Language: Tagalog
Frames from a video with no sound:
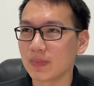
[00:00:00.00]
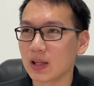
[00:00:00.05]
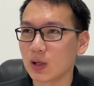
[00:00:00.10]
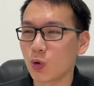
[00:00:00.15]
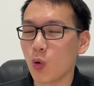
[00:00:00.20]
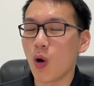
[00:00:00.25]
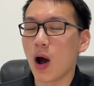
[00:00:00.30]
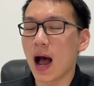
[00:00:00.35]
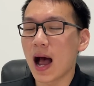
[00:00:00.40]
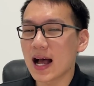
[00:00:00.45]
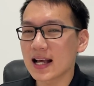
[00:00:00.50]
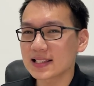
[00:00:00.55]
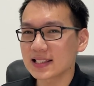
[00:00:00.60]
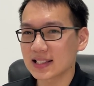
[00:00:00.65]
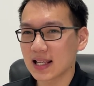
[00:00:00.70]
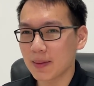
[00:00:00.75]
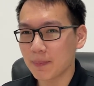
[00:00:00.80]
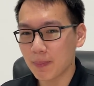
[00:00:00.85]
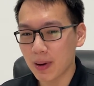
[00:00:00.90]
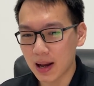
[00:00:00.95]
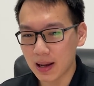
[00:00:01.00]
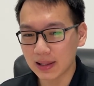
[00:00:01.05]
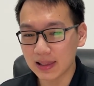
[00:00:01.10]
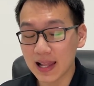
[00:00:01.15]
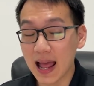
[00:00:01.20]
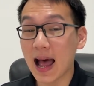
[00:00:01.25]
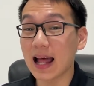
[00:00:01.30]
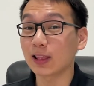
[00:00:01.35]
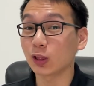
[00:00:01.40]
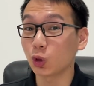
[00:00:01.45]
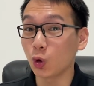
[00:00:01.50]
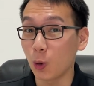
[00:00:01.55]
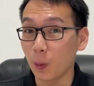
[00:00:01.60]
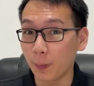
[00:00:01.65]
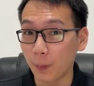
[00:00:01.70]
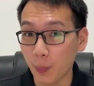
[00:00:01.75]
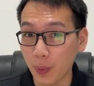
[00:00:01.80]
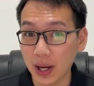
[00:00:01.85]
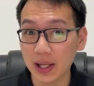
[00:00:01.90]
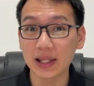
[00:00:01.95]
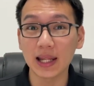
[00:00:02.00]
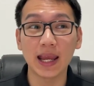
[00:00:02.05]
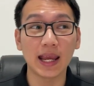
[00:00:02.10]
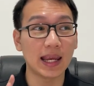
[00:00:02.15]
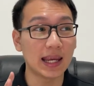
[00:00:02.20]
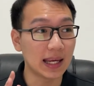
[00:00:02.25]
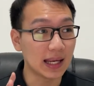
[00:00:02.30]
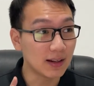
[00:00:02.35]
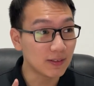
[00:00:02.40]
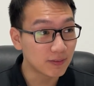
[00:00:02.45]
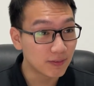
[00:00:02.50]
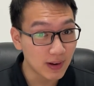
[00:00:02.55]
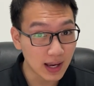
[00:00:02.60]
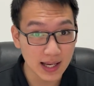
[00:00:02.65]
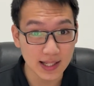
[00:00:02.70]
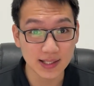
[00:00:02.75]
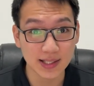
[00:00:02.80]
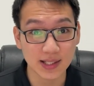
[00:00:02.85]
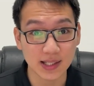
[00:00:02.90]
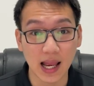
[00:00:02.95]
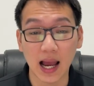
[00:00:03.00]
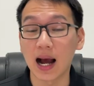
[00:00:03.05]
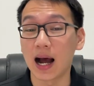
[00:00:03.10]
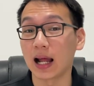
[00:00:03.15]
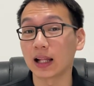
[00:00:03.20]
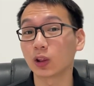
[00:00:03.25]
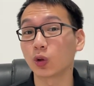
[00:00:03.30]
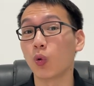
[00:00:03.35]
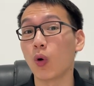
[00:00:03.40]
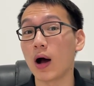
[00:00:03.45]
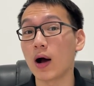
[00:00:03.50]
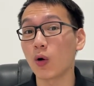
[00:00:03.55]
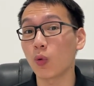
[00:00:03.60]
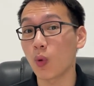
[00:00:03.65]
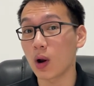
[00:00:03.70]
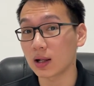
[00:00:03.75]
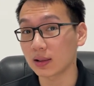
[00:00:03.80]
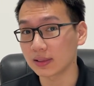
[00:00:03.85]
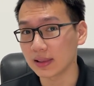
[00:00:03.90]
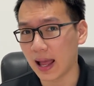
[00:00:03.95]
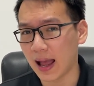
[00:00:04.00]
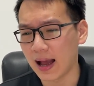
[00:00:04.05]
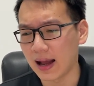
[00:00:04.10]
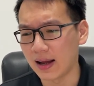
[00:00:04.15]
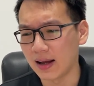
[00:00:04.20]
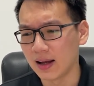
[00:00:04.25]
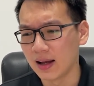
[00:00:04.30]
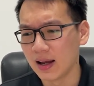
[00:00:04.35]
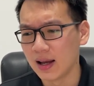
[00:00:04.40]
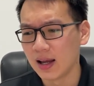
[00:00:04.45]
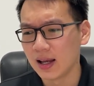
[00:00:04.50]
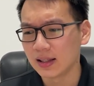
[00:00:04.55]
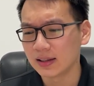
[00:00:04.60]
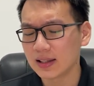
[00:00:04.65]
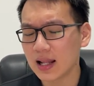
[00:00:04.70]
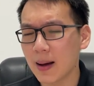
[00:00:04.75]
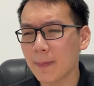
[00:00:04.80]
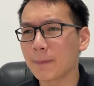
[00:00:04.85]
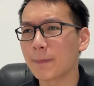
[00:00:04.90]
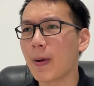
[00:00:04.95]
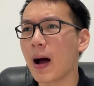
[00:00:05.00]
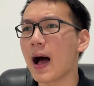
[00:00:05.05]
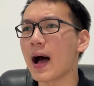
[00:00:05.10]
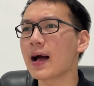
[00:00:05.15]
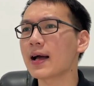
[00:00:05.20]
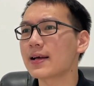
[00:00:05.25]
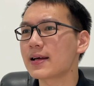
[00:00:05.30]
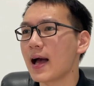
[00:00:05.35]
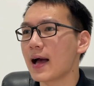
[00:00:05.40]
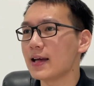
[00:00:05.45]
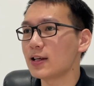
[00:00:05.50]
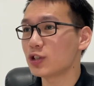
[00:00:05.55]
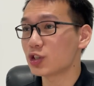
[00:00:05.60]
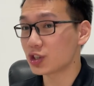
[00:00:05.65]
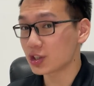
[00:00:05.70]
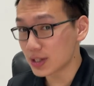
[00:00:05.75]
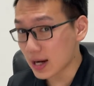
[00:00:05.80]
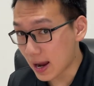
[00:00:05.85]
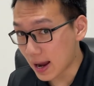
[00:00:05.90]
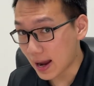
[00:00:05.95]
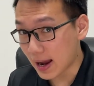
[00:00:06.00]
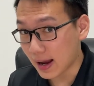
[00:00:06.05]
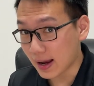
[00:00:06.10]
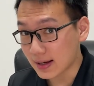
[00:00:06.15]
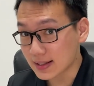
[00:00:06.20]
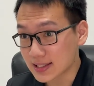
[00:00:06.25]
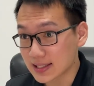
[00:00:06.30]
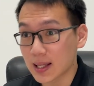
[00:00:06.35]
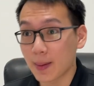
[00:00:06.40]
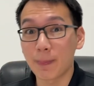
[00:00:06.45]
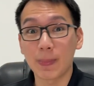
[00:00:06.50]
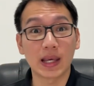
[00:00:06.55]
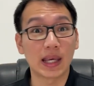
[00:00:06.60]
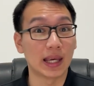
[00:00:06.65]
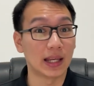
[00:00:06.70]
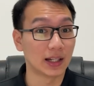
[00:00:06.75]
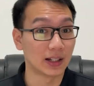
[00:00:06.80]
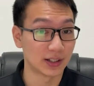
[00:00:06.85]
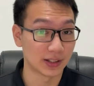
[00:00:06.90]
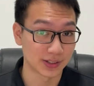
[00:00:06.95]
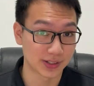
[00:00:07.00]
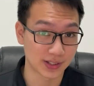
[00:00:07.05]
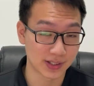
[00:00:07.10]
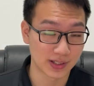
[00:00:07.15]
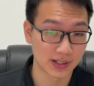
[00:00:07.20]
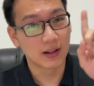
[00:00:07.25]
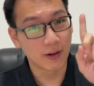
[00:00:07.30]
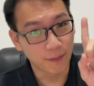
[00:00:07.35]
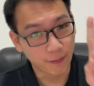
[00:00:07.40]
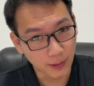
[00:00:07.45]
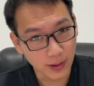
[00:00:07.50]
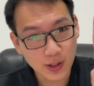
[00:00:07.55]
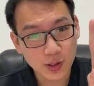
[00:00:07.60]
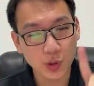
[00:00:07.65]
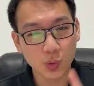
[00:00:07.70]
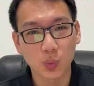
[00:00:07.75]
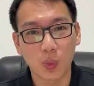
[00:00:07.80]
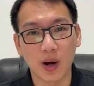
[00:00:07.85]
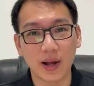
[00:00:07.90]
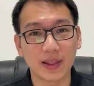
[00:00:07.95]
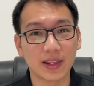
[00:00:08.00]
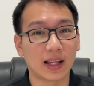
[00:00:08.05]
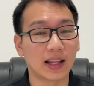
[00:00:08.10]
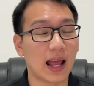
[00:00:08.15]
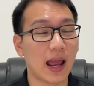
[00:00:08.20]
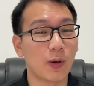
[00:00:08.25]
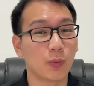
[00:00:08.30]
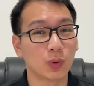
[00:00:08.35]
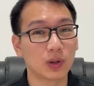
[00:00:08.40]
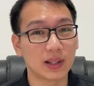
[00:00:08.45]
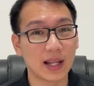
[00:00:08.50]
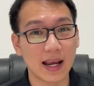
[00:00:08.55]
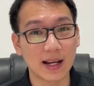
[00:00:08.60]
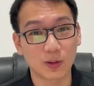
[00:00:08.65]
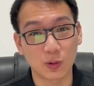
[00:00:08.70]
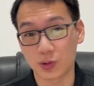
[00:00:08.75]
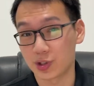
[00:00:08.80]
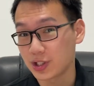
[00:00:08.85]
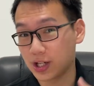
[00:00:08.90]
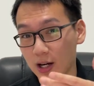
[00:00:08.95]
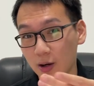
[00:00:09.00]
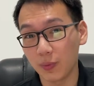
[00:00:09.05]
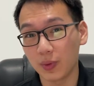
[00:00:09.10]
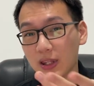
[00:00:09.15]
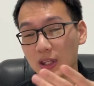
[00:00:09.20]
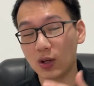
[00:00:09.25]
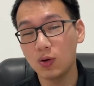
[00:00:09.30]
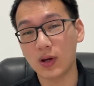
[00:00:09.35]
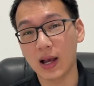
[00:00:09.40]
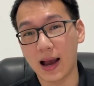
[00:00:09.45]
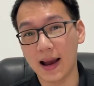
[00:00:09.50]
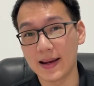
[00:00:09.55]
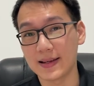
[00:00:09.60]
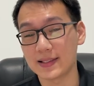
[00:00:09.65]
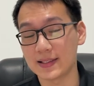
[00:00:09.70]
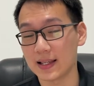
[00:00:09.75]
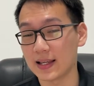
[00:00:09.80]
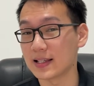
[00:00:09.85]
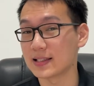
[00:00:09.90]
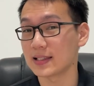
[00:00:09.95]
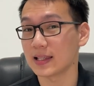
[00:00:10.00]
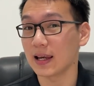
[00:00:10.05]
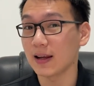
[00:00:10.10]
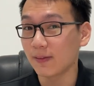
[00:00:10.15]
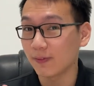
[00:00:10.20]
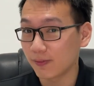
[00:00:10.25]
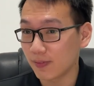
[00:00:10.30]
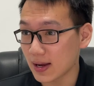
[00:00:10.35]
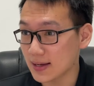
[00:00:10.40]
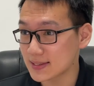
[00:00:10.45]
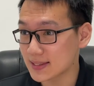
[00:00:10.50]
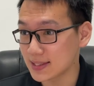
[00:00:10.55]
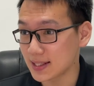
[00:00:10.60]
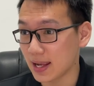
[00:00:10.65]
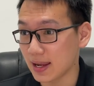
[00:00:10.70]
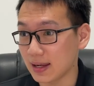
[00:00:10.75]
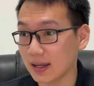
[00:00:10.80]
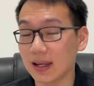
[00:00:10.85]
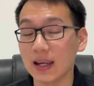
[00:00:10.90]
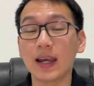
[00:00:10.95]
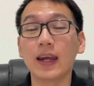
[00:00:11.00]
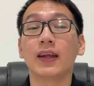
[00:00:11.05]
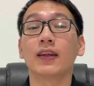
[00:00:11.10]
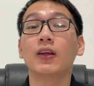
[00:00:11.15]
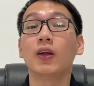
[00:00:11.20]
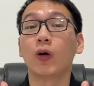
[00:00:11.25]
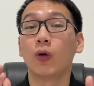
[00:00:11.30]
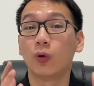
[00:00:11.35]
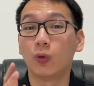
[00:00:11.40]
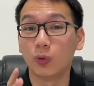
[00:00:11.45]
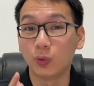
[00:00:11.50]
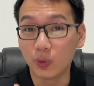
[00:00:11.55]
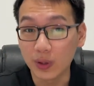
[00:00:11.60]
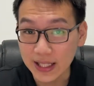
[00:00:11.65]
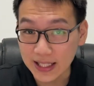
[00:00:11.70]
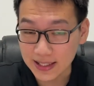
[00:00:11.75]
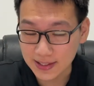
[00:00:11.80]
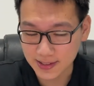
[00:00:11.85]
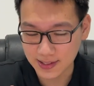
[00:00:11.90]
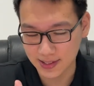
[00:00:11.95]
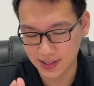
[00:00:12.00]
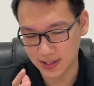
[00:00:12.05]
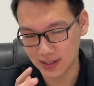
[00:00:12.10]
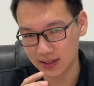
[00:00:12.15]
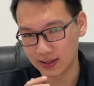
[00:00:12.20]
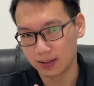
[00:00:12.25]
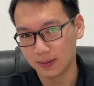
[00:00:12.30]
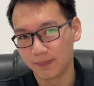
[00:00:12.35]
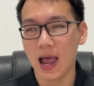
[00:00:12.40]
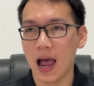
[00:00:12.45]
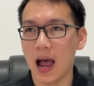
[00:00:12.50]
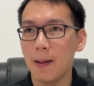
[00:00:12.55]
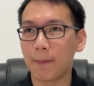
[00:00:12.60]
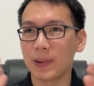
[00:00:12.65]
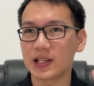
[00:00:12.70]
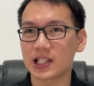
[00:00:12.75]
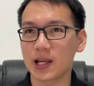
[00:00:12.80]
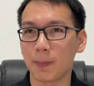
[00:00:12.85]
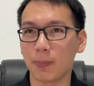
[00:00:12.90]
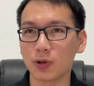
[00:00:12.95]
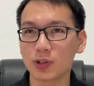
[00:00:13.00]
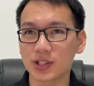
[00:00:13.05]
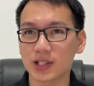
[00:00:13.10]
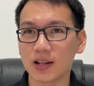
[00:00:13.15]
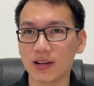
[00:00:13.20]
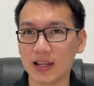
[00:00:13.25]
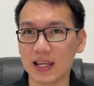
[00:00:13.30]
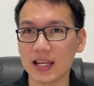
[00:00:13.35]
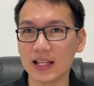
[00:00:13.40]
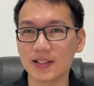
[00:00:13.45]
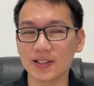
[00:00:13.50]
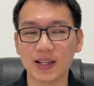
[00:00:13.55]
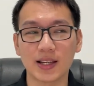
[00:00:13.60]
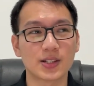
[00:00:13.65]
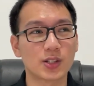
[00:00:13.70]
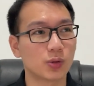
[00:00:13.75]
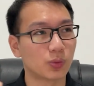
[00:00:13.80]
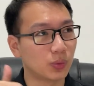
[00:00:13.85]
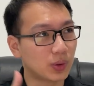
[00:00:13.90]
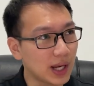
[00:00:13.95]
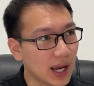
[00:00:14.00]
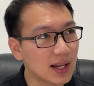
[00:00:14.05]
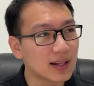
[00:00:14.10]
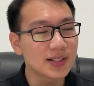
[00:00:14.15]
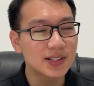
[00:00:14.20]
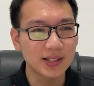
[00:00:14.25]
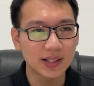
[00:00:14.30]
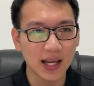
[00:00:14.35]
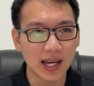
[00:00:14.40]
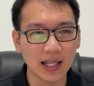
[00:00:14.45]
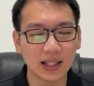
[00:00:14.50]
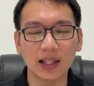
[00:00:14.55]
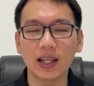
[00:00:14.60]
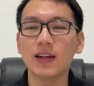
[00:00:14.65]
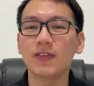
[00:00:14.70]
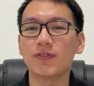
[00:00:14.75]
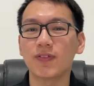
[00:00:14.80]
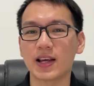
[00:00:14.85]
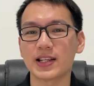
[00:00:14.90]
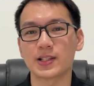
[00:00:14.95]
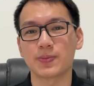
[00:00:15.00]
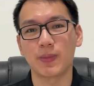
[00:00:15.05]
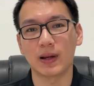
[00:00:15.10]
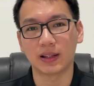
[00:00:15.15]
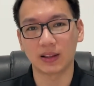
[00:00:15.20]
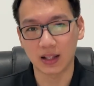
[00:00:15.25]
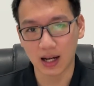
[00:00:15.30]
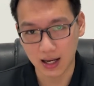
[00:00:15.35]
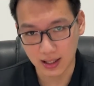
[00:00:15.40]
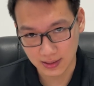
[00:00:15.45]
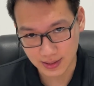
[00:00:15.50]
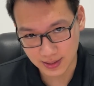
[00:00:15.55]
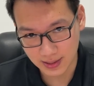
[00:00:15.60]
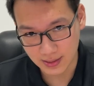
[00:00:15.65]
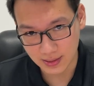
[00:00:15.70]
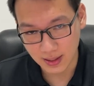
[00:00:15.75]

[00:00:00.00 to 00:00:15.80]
kung asa ba nato pwede i-invest ang ato ang kwarta na bagay siya sa beginners. The first one that I would like to share with you guys is investing in REITs. Ang pasabot sa REITs is Real Estate Investment Trust.